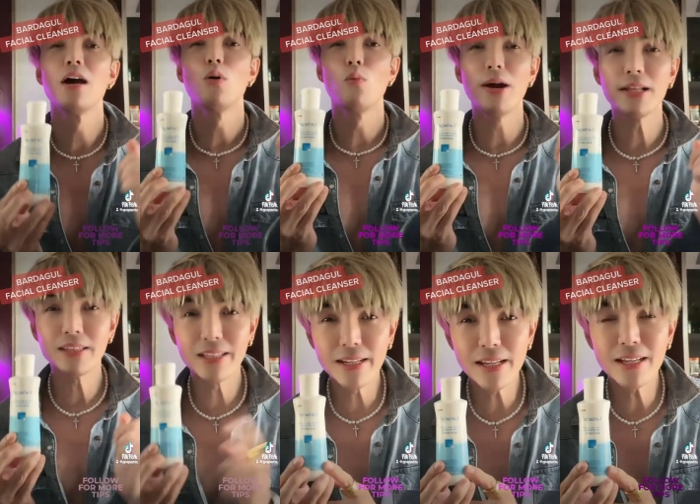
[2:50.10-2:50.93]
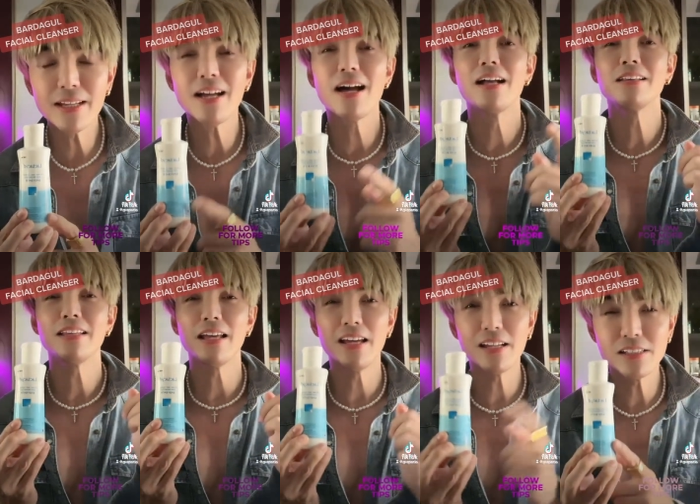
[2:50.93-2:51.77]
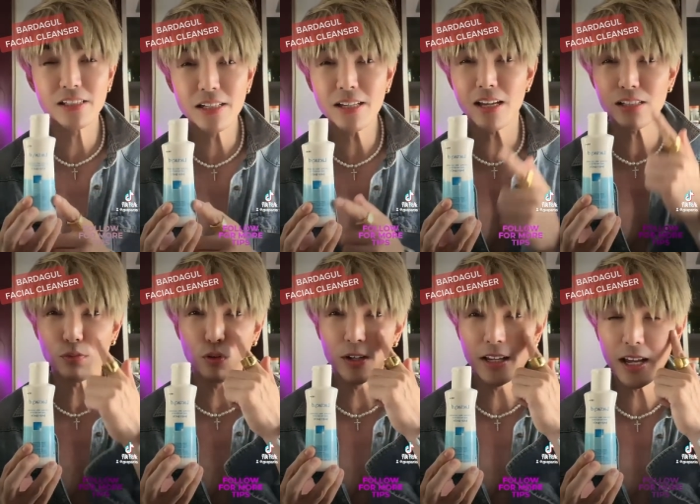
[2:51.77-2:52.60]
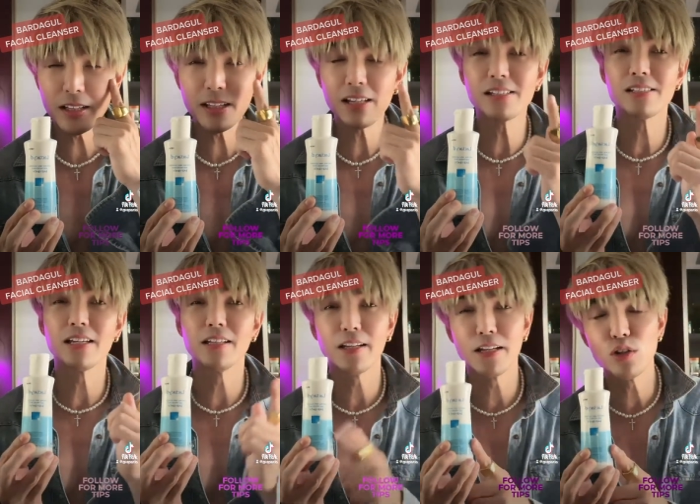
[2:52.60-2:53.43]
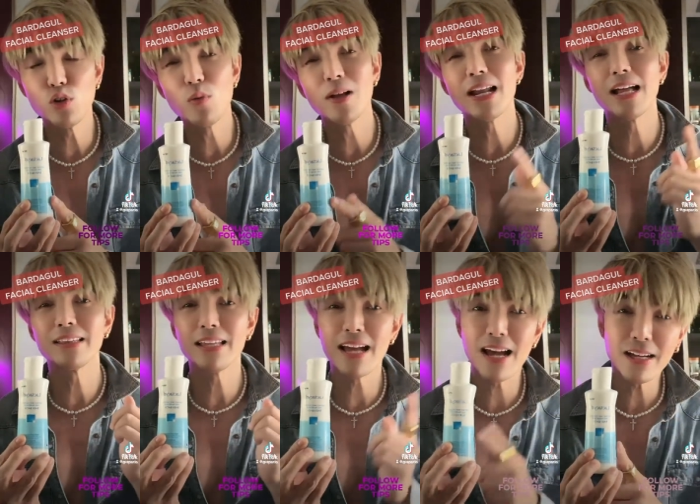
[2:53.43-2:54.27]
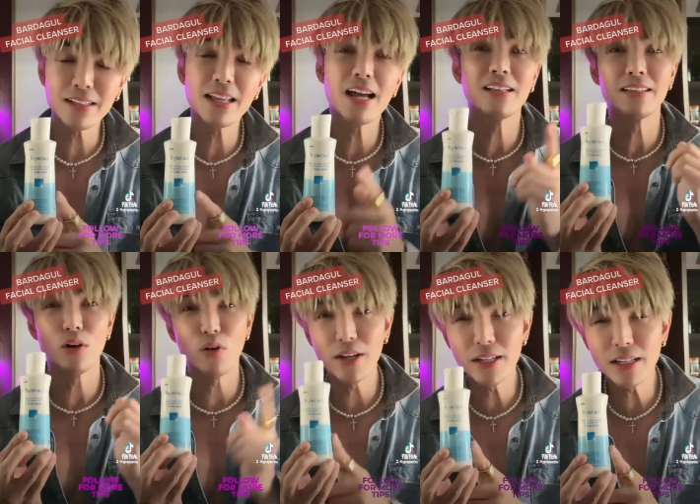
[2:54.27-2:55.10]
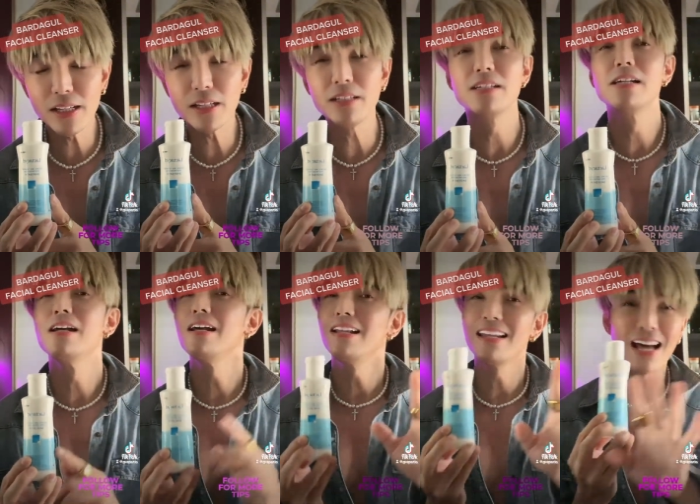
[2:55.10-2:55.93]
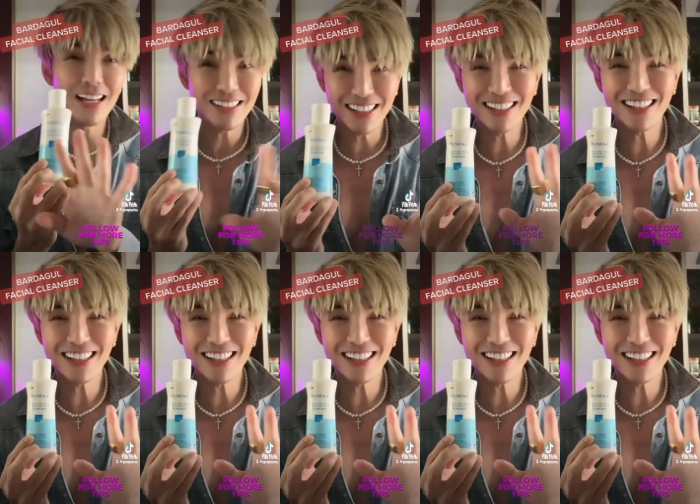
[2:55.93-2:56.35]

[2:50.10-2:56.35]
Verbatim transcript: Whitening, anti-aging, exfoliating, skin renewal, anti-acne, anti-oily, lahat yan